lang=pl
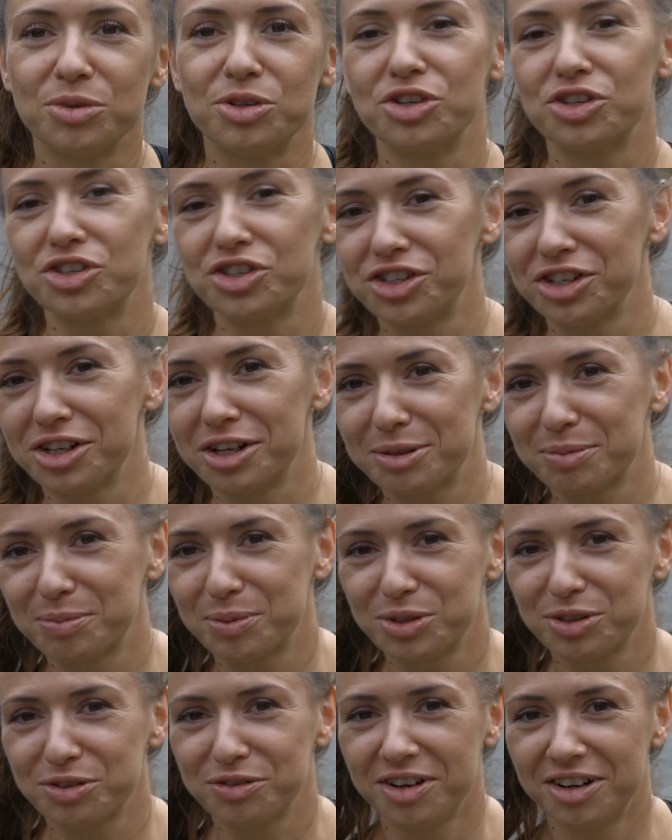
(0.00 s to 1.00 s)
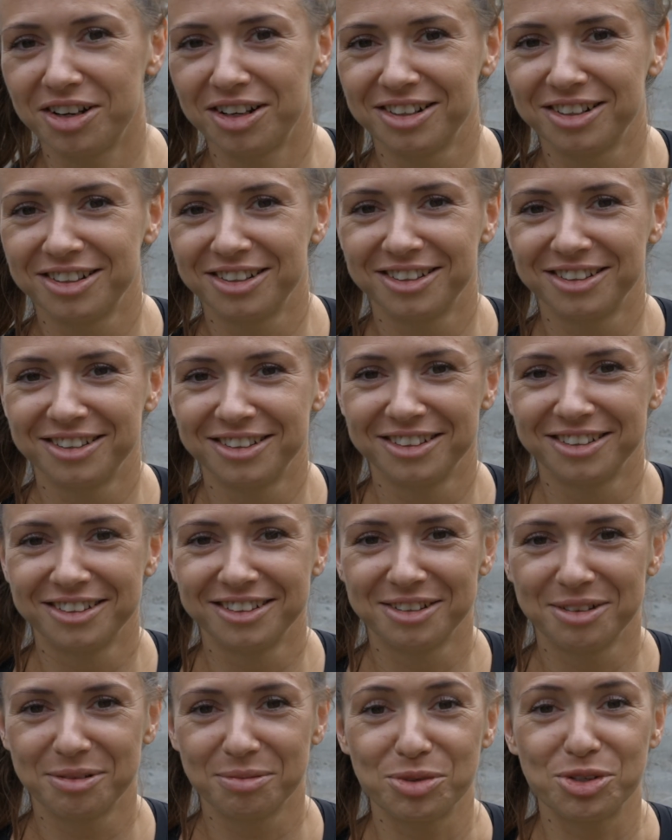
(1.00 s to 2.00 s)
myślisz, że się nas spodziewa?
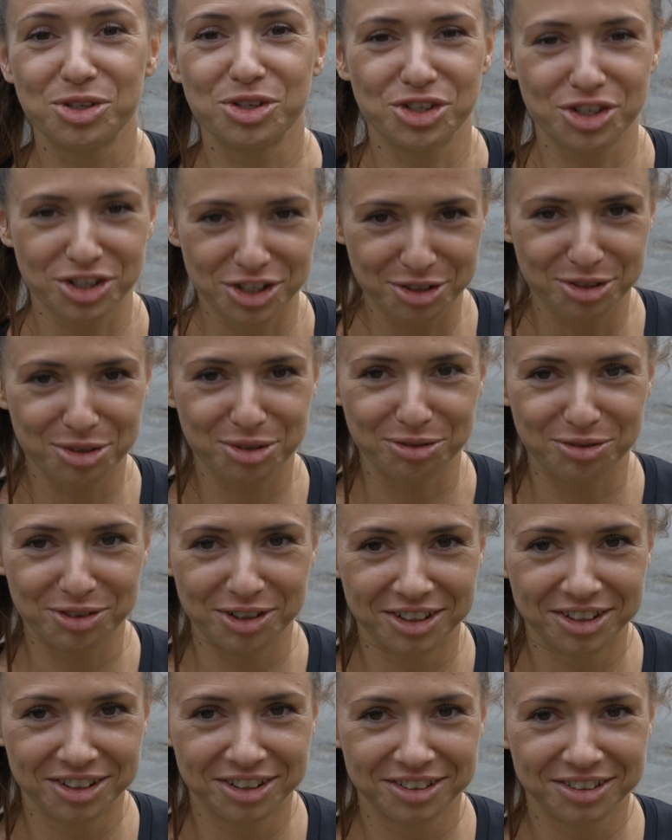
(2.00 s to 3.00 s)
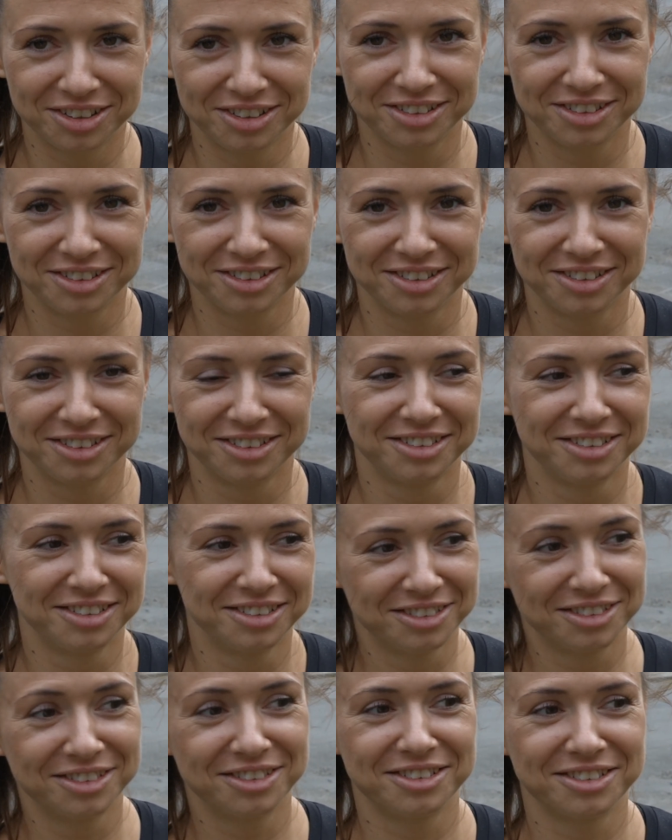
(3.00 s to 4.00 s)
Myślisz, że jest gotowa?
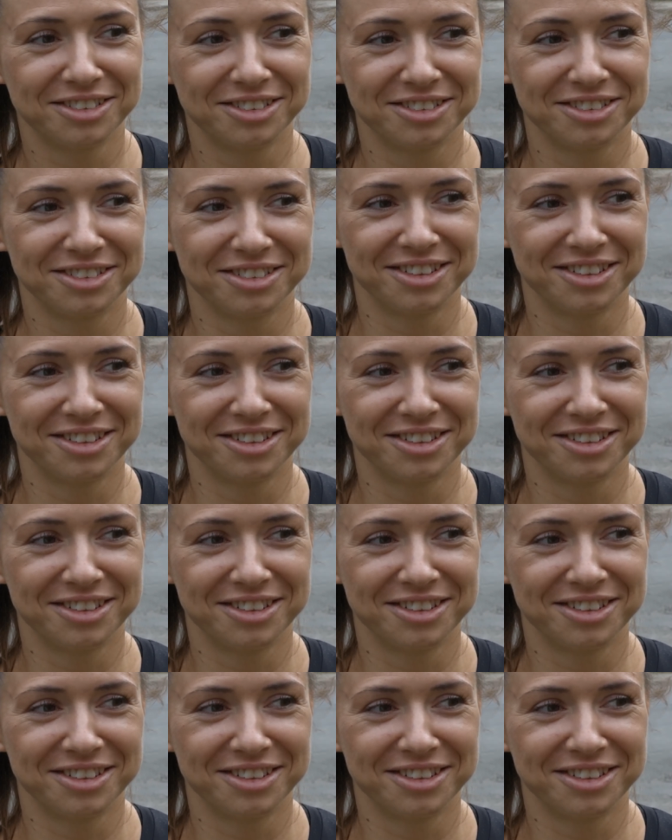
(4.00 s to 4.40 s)
Myślę, że nie.